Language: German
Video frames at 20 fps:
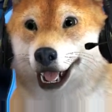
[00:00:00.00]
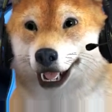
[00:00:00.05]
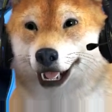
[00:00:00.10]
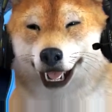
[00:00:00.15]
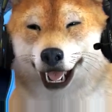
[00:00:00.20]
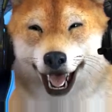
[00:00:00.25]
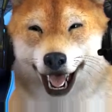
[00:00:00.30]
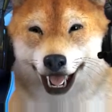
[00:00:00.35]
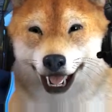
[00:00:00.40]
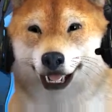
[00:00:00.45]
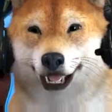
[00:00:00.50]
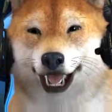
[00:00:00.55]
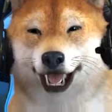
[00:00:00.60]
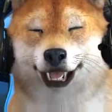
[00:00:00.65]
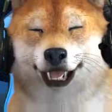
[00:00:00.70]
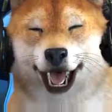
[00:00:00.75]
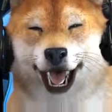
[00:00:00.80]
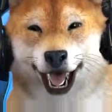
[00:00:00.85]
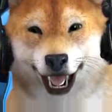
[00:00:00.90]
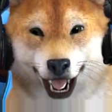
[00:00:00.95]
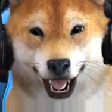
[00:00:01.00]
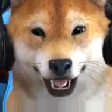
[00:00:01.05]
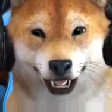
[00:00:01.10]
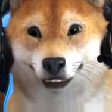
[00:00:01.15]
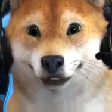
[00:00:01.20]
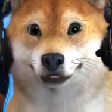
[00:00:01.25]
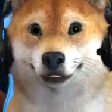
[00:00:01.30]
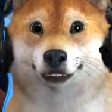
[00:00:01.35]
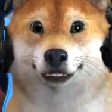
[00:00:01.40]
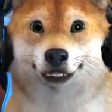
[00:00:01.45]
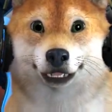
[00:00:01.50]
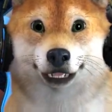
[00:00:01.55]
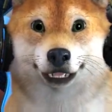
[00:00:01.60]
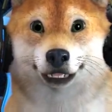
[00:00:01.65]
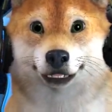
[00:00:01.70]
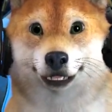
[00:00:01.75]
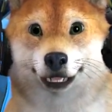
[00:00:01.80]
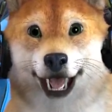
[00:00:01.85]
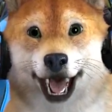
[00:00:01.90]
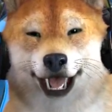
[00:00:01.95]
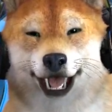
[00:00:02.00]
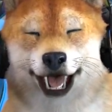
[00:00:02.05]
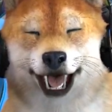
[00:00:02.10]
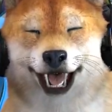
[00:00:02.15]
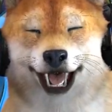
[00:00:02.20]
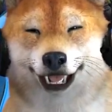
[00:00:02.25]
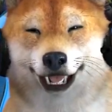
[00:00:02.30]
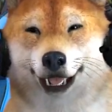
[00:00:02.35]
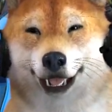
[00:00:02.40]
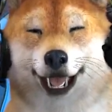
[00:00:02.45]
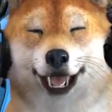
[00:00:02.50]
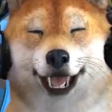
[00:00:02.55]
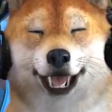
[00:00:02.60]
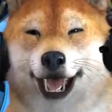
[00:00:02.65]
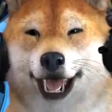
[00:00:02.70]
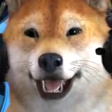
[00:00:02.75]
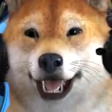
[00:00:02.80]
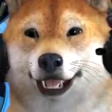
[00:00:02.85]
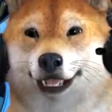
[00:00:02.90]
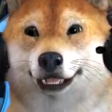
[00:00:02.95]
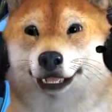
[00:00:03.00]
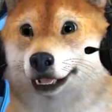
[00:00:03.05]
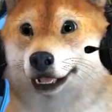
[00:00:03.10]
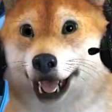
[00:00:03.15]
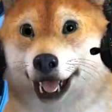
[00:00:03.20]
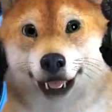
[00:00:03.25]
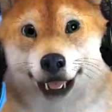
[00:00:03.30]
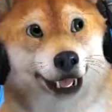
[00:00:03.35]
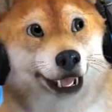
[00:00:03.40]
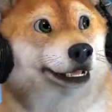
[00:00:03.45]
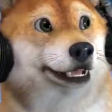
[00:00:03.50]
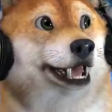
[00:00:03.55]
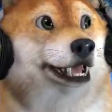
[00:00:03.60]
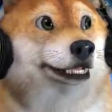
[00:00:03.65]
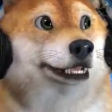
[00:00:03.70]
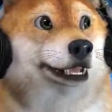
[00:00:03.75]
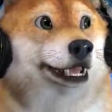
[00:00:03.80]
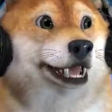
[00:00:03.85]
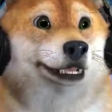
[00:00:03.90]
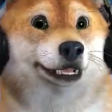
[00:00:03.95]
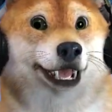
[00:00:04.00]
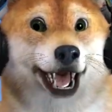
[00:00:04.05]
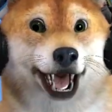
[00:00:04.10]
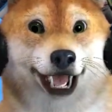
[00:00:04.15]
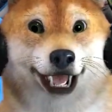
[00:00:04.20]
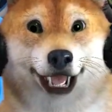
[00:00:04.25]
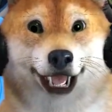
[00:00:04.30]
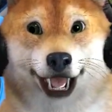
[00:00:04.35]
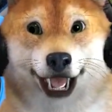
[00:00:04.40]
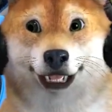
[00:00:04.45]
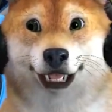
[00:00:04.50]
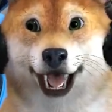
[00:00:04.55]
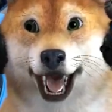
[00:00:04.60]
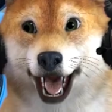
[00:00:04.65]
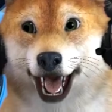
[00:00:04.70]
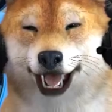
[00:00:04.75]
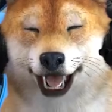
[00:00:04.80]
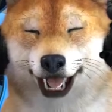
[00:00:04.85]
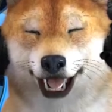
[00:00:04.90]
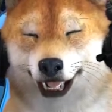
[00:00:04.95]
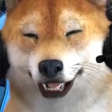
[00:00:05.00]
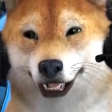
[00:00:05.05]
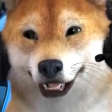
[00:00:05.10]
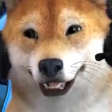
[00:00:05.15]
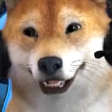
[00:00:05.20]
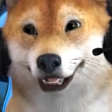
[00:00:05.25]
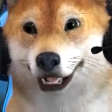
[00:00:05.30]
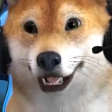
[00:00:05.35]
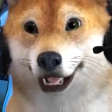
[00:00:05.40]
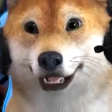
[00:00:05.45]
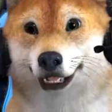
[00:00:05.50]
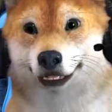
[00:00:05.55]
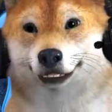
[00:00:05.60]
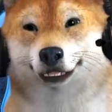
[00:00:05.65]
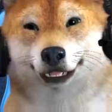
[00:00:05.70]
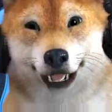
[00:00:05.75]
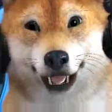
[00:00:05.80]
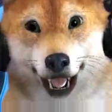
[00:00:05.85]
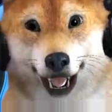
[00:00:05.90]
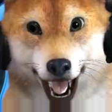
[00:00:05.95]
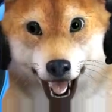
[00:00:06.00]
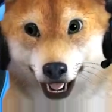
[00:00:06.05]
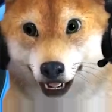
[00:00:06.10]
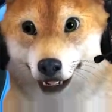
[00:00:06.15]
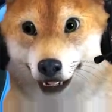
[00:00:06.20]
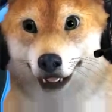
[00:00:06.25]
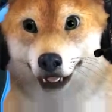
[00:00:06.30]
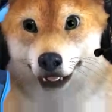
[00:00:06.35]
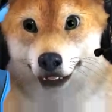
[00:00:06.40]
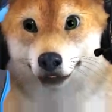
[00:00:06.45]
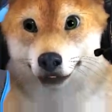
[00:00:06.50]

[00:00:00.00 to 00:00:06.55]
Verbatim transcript: Keiner will eine Fahrkarte. Aber das wäre cool, wenn man wie im Bus-Simulator dann eine Fahrkarte ähm, hätte, ne?